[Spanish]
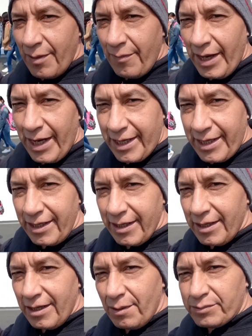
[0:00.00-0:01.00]
vean aquí,
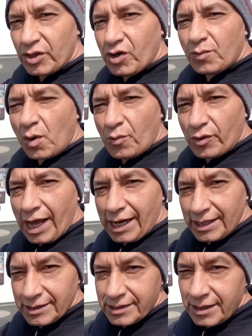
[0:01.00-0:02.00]
son como
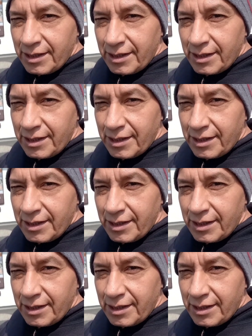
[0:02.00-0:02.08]
murales.